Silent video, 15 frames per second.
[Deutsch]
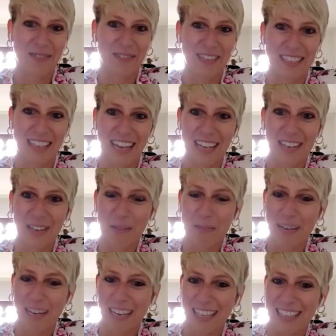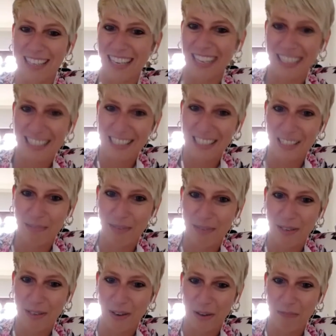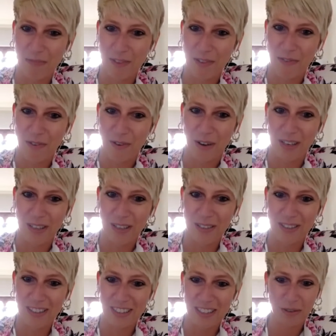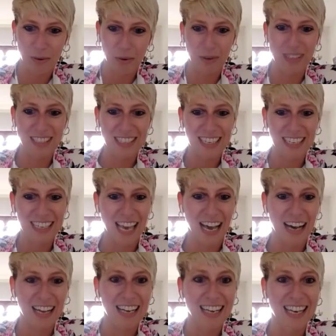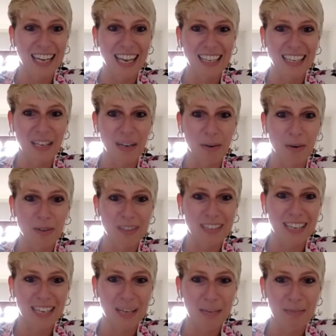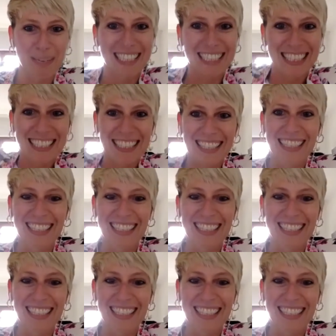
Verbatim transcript: wir sagen nochmal ganz herzliches Willkommen. Wir freuen uns und ja, legt los, ihr Lieben.